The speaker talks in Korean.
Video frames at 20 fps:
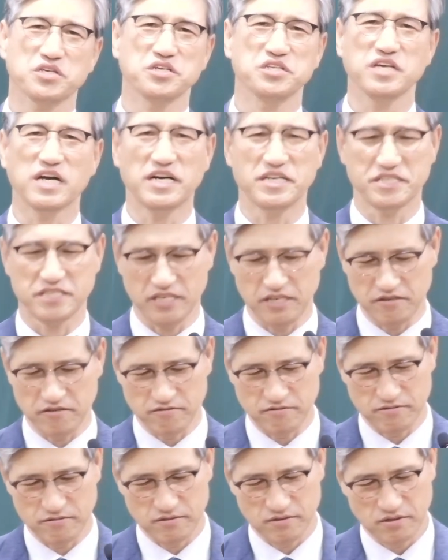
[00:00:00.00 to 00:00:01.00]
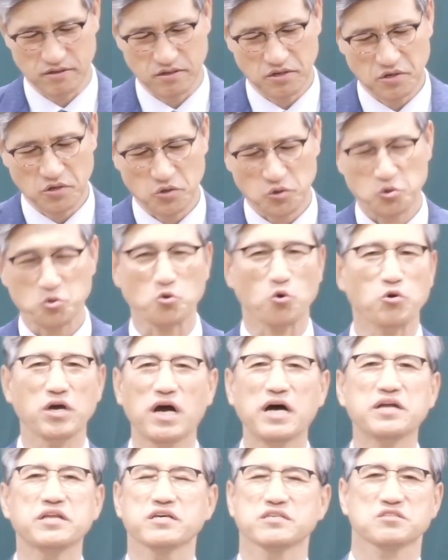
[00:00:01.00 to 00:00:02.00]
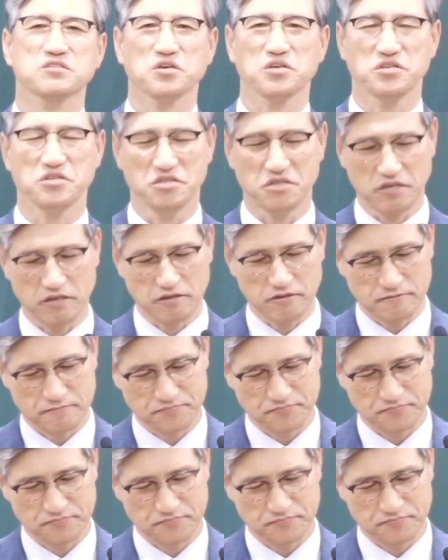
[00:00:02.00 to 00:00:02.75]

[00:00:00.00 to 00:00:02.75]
일이 아니에요. 교회 안에서의 일이에요.